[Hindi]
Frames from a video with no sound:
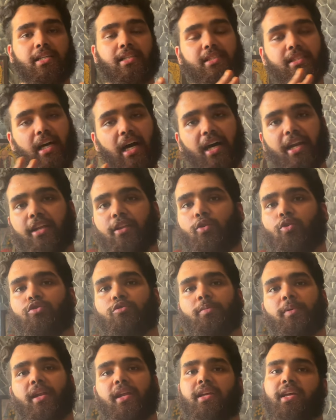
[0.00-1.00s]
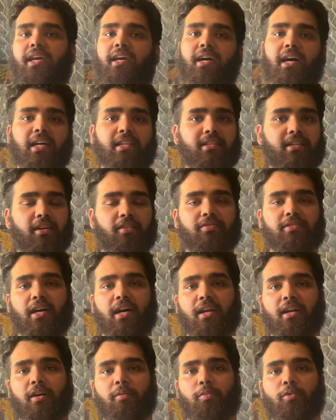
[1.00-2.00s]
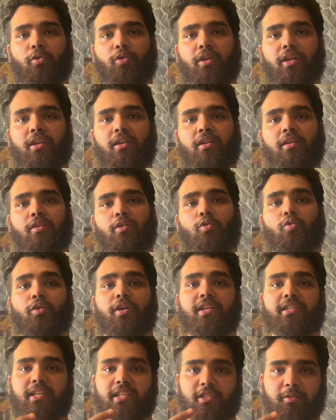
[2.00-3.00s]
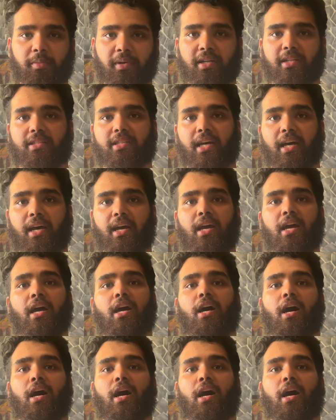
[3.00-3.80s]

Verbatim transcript: सारे दोस्त मेरे यही खाते हैं अवतार का प्रोटीन क्योंकि ये सच में अच्छा है